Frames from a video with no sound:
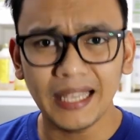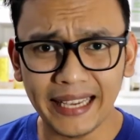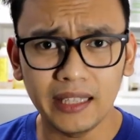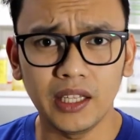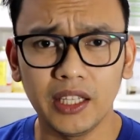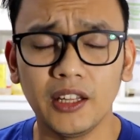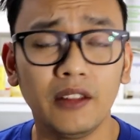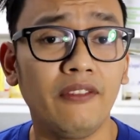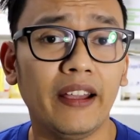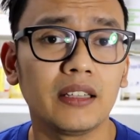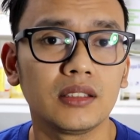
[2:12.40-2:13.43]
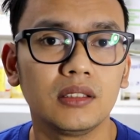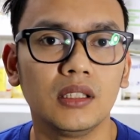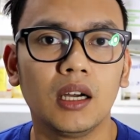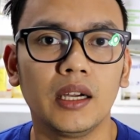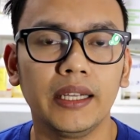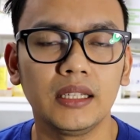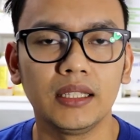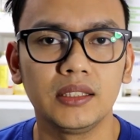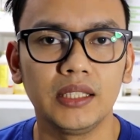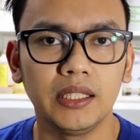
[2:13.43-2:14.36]
again, it infects the
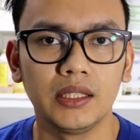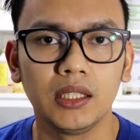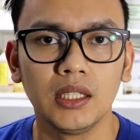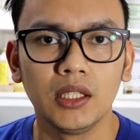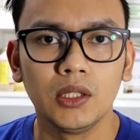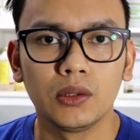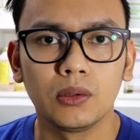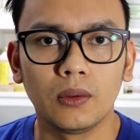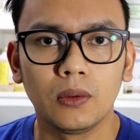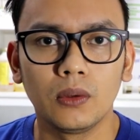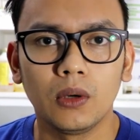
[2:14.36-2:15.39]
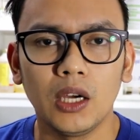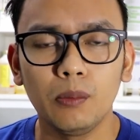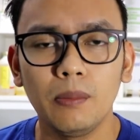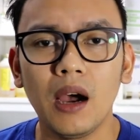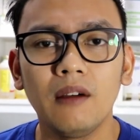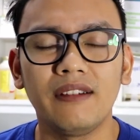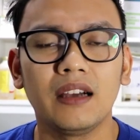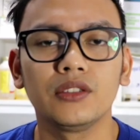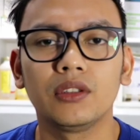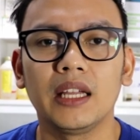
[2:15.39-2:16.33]
intestine. So, ano ba ang
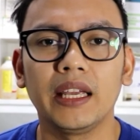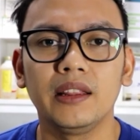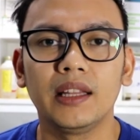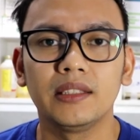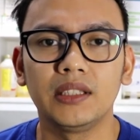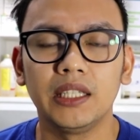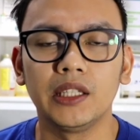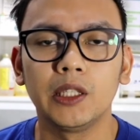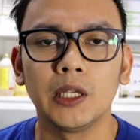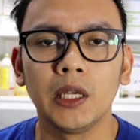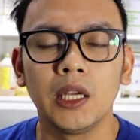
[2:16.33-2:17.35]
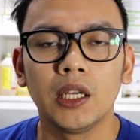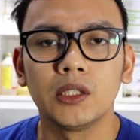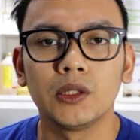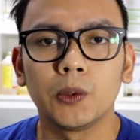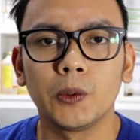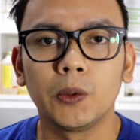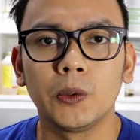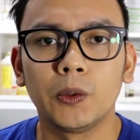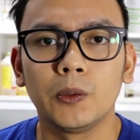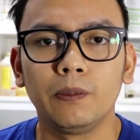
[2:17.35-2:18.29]
function ng intestine? So,
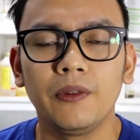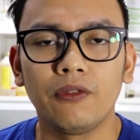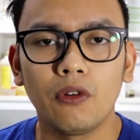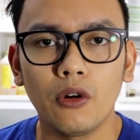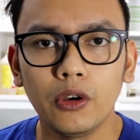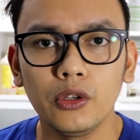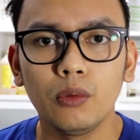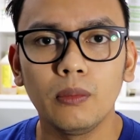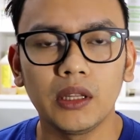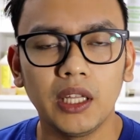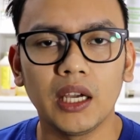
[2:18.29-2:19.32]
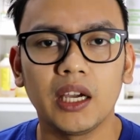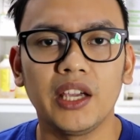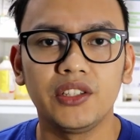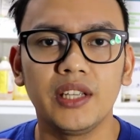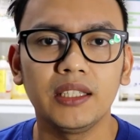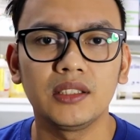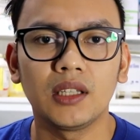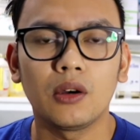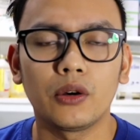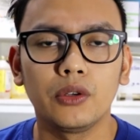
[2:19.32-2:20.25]
before dumating ang
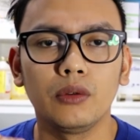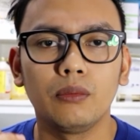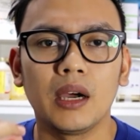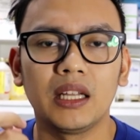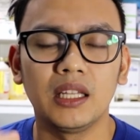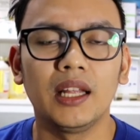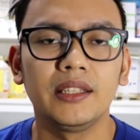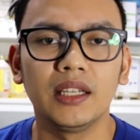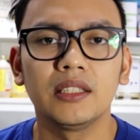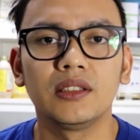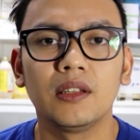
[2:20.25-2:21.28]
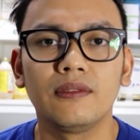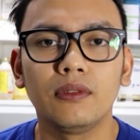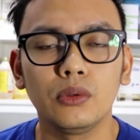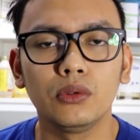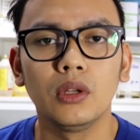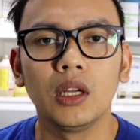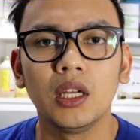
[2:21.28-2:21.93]
ingesta or yung mga na-digest na food,